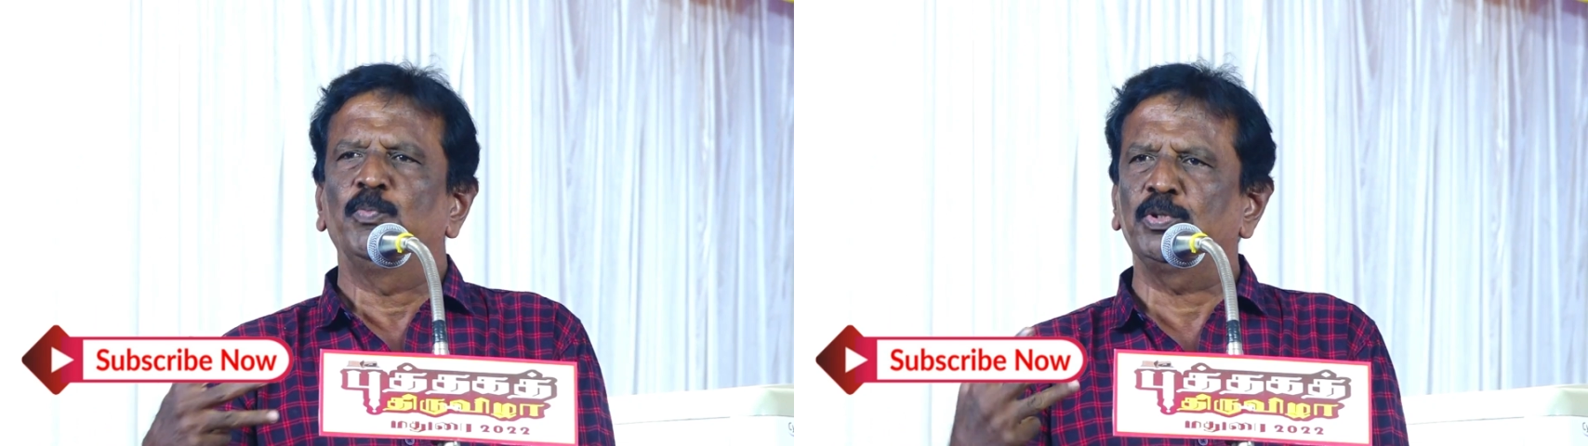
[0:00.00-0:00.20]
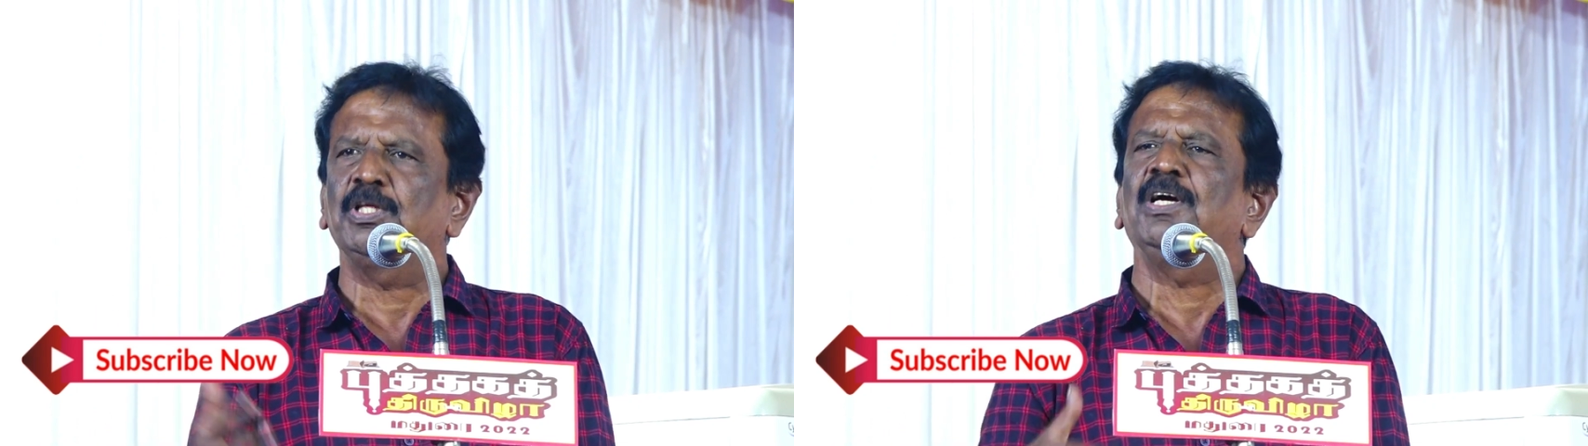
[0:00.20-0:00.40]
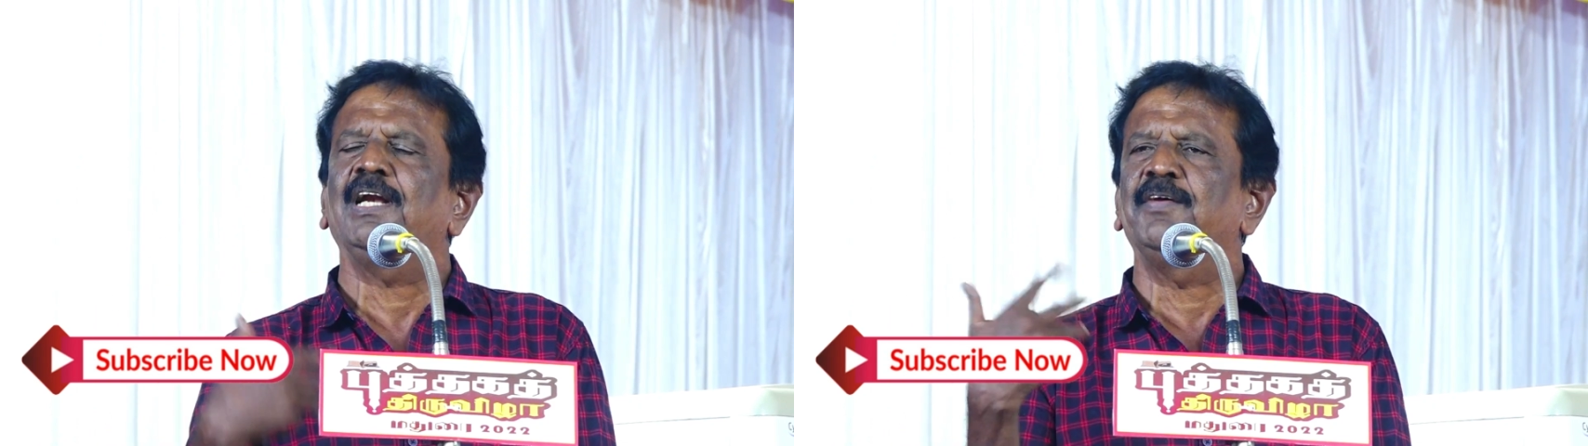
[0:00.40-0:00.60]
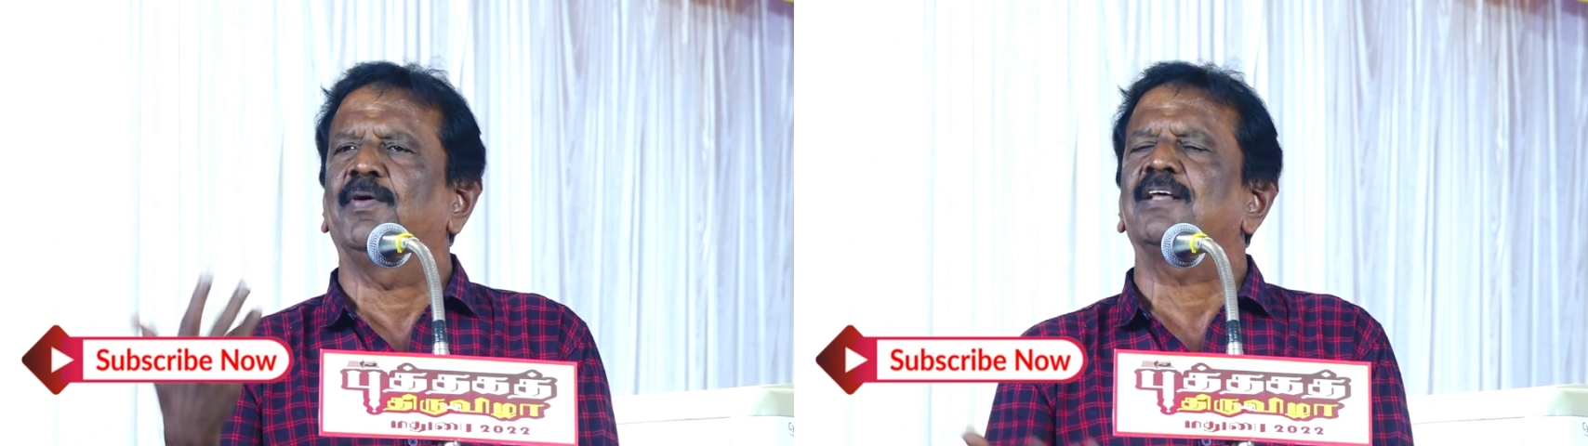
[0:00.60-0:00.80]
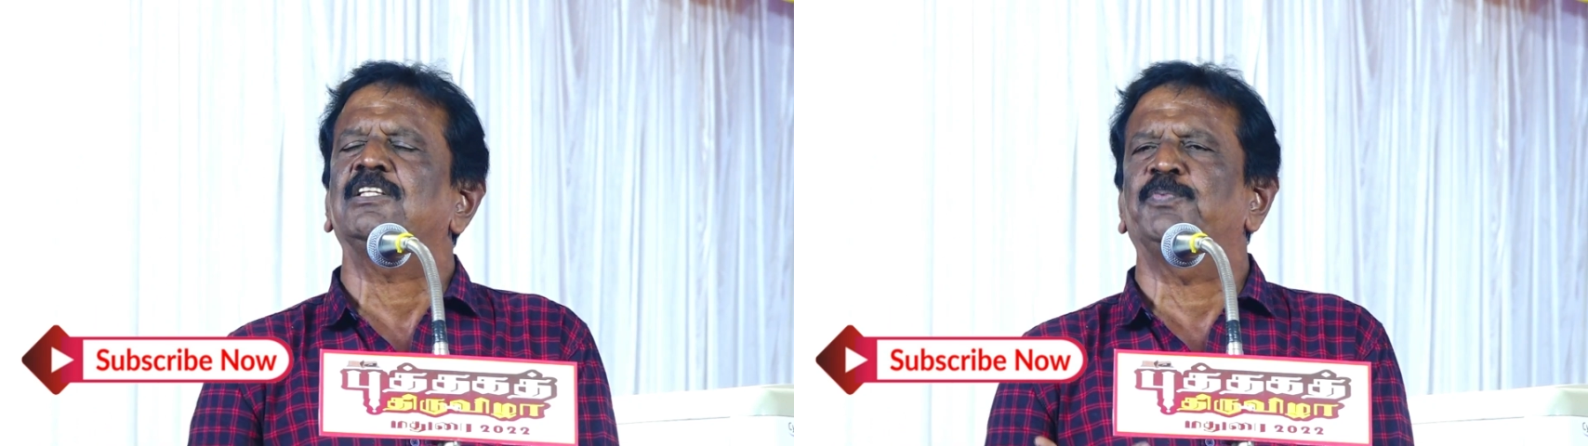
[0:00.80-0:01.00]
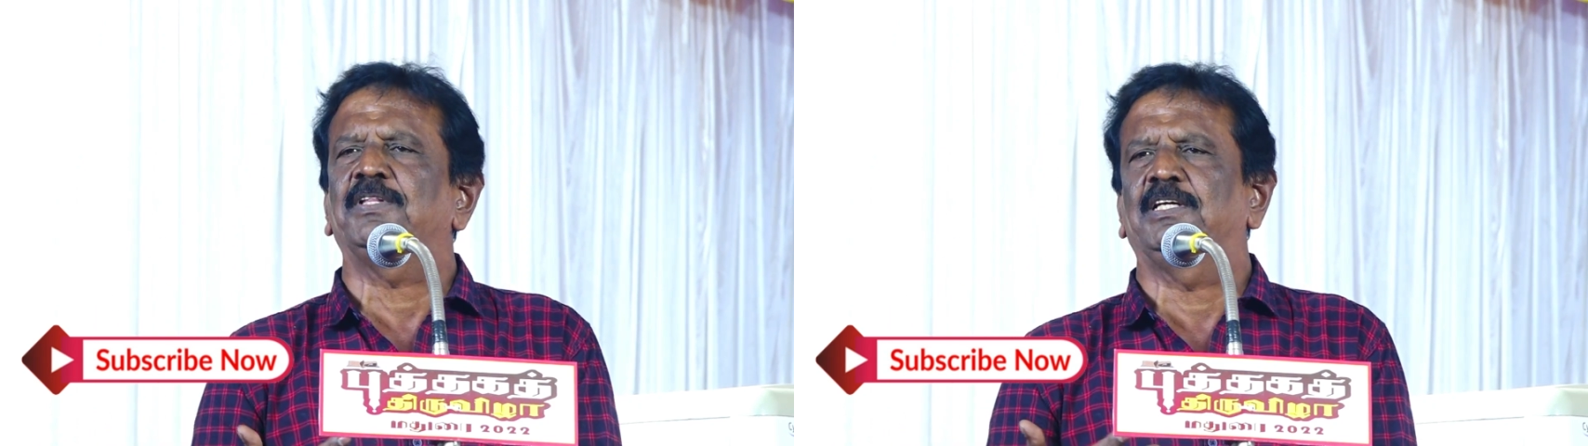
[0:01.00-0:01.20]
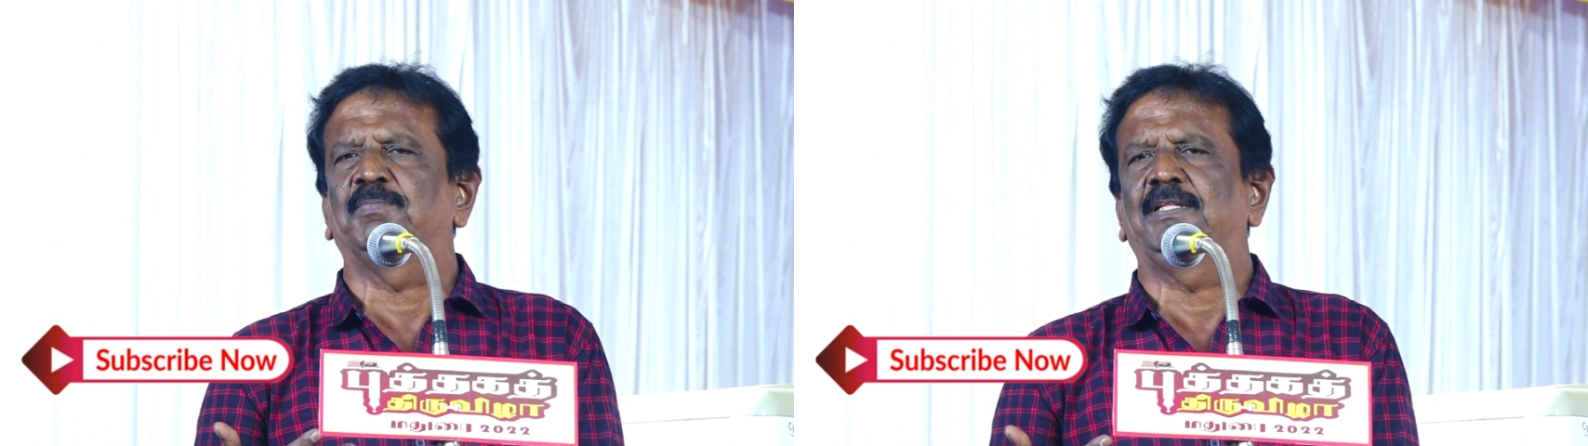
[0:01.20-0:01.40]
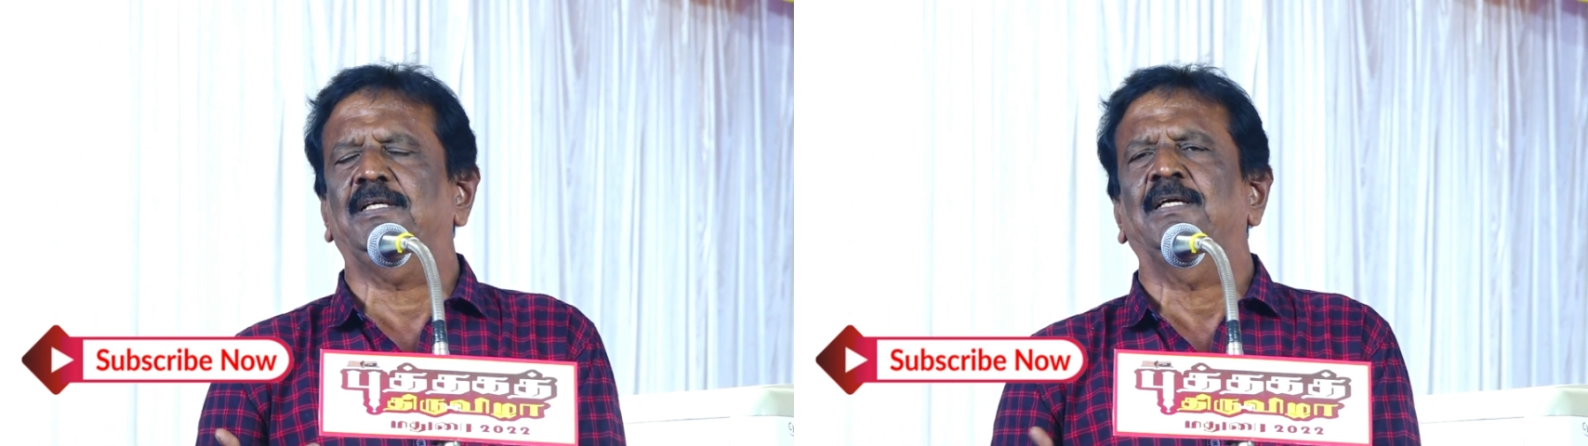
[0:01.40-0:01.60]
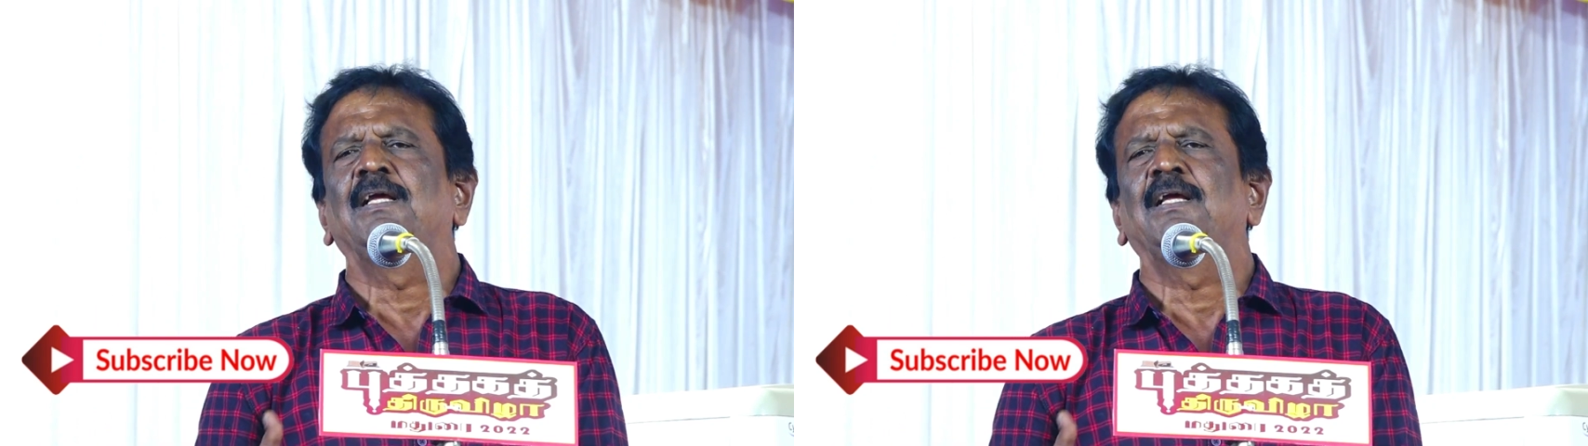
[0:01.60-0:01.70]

புத்தகங்களை வாசிப்பது என்பது